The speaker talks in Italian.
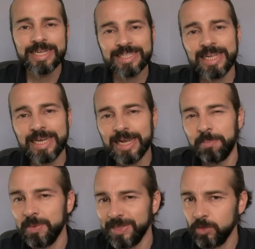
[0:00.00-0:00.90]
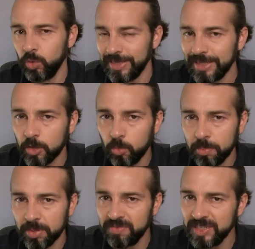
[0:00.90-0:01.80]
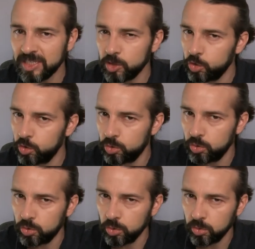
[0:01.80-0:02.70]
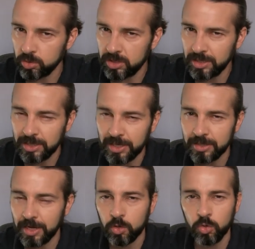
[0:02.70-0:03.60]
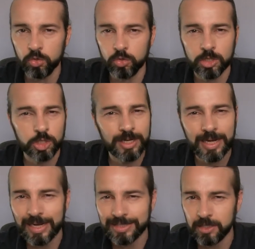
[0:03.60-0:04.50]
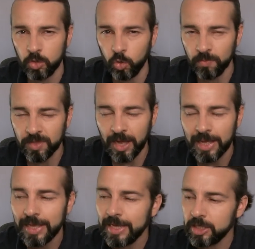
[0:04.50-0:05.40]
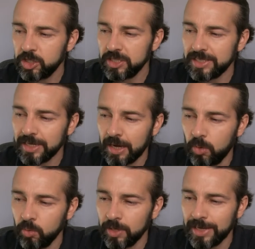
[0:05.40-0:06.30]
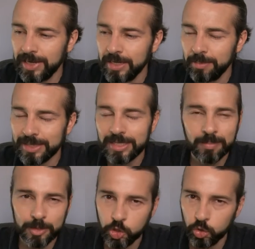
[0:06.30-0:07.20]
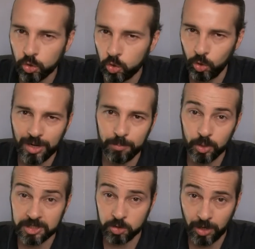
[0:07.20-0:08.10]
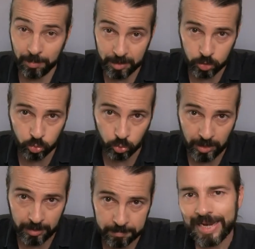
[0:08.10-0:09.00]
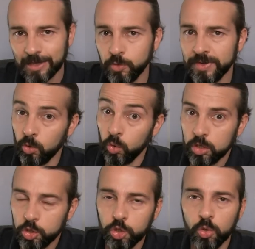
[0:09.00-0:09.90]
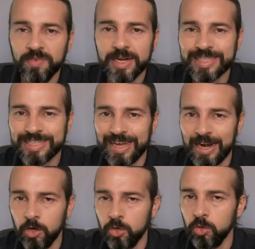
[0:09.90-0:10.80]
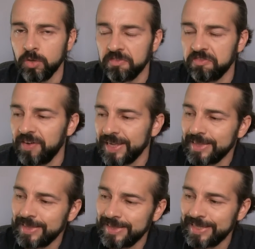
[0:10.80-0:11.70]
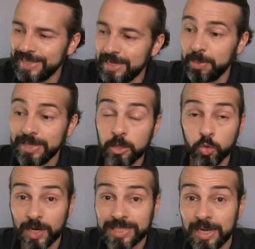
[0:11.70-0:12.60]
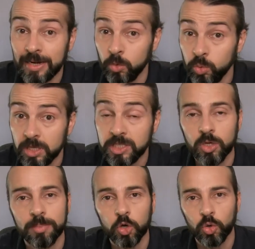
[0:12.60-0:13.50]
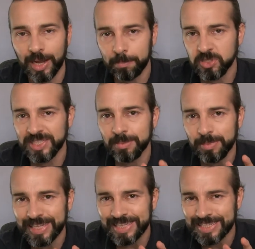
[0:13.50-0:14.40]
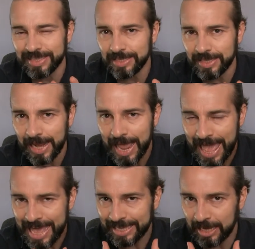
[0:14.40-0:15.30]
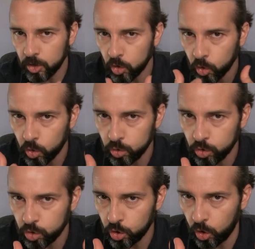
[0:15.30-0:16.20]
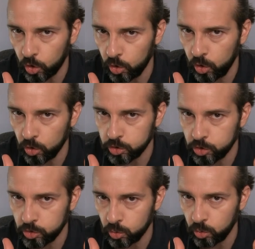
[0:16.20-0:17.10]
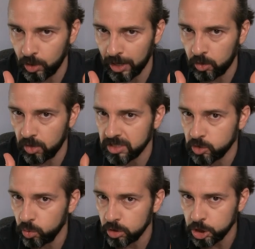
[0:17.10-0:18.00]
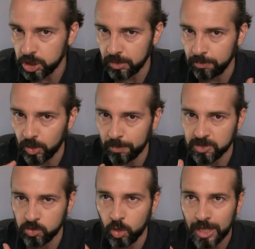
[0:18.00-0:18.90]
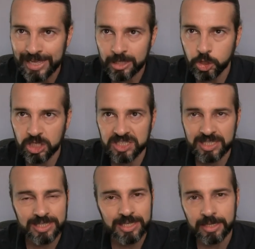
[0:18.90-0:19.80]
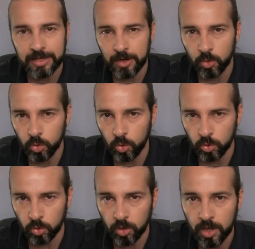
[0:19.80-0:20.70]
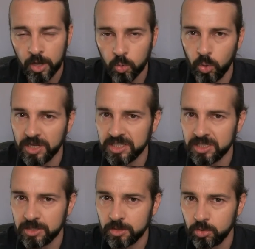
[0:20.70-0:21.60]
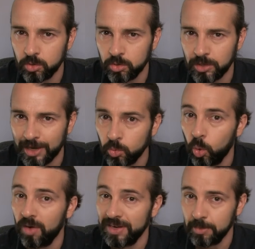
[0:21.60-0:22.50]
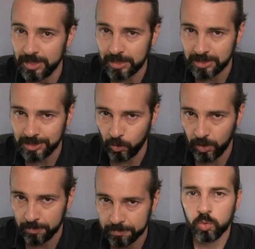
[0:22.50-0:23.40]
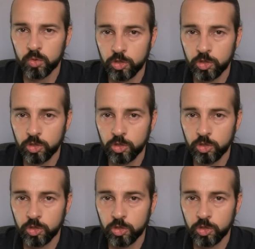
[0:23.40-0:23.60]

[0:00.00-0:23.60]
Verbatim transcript: Se la prima seduta è andata come previsto, ti renderai conto che già nella seconda ci sarà un clima di maggior collaborazione e apertura. La giovane o il giovane saranno infatti piatti, riprendendo una sana nutrizione, però con la possibilità di sentire che hanno controllo sulla cosa, sul cibo, che possono gestire loro questa nuova alimentazione.